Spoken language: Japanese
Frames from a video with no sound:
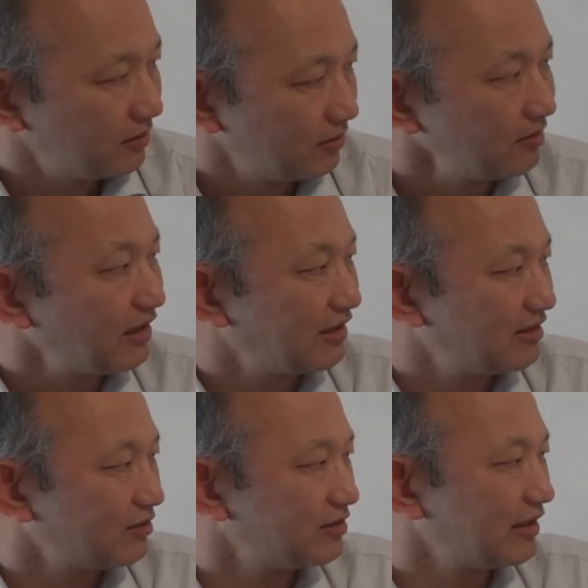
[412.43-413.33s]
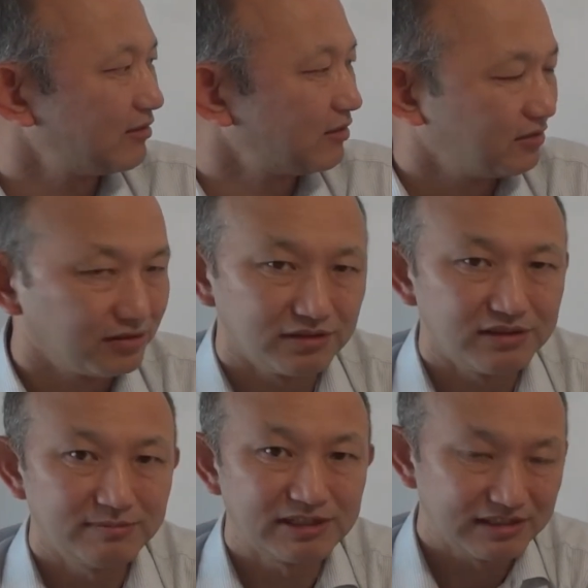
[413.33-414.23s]
今回ね、そのチェコの、
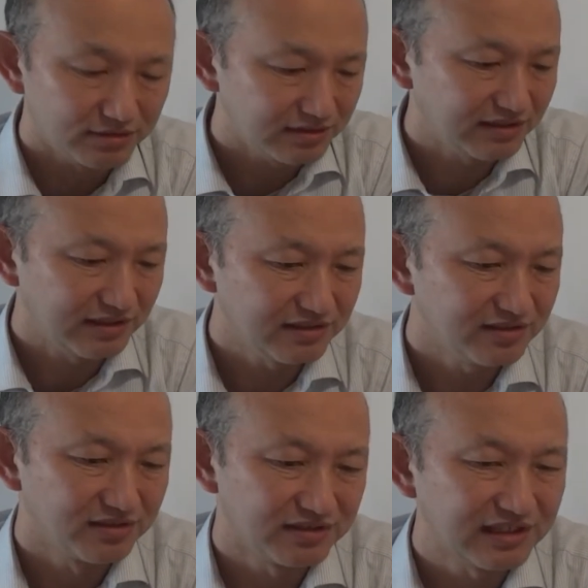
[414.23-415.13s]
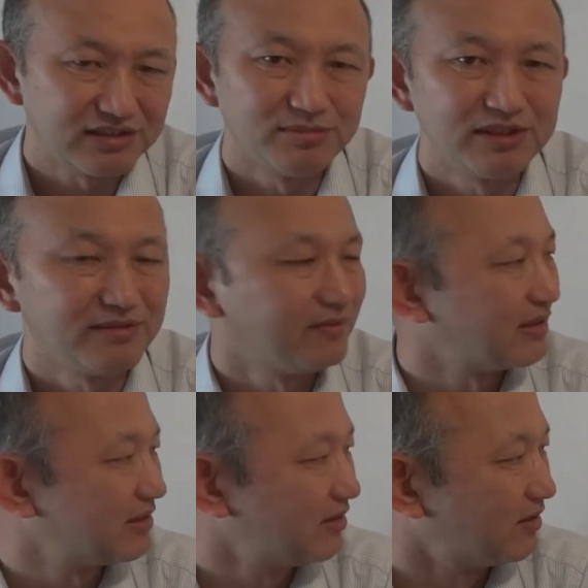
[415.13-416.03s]
今、チェコ鉄道のサイトを見てみま
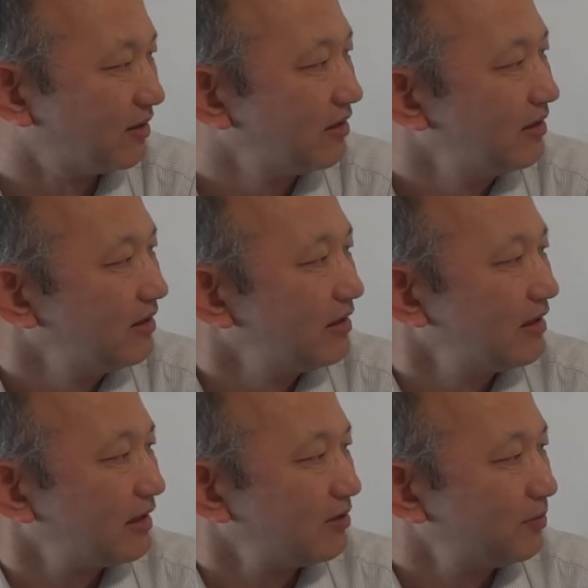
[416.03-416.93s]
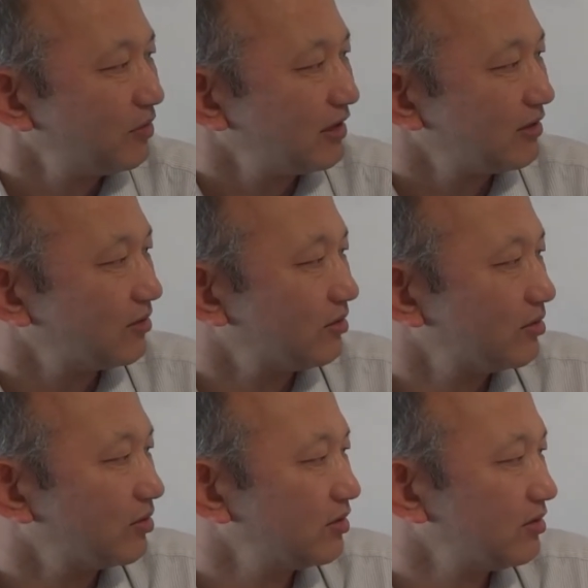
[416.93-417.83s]
すと、あの、ポーランドのこの
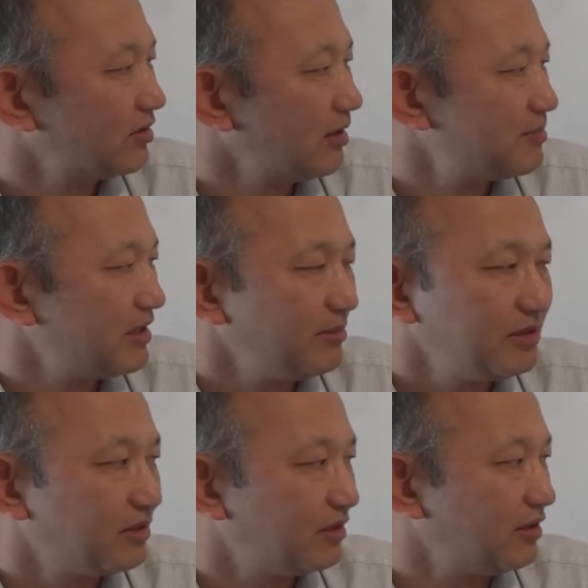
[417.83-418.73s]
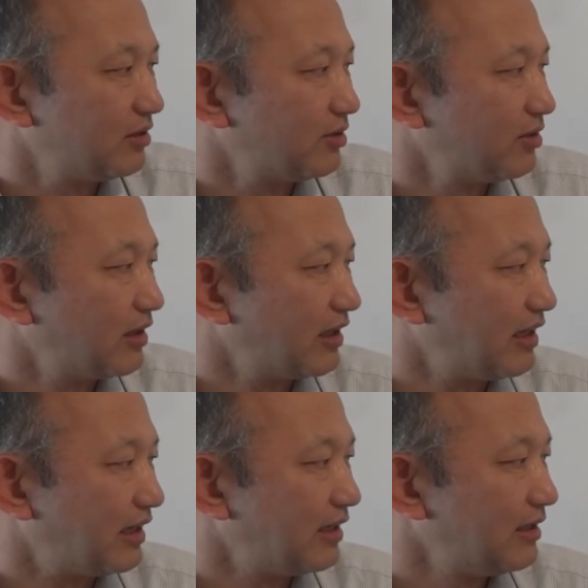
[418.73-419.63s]
国境のね、プシェミ州っていうところか
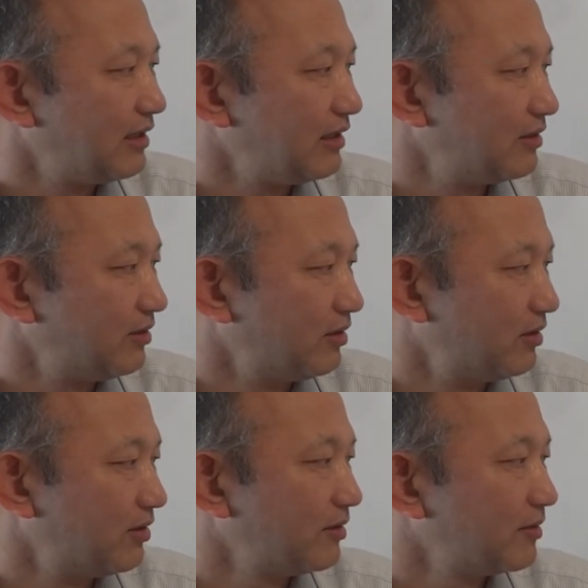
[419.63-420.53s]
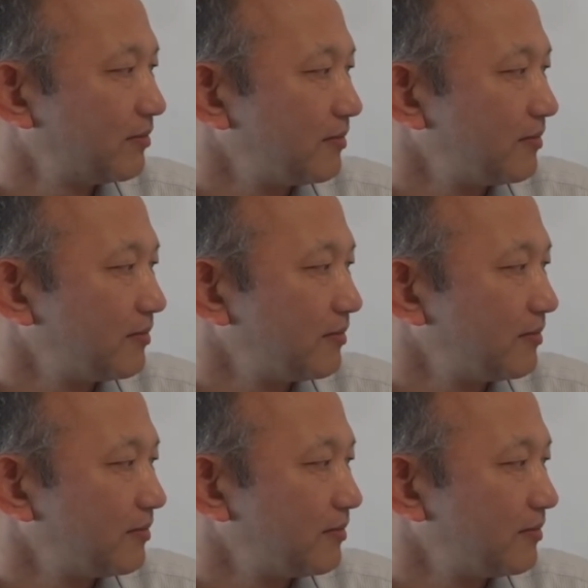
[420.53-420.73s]
ら、えっと、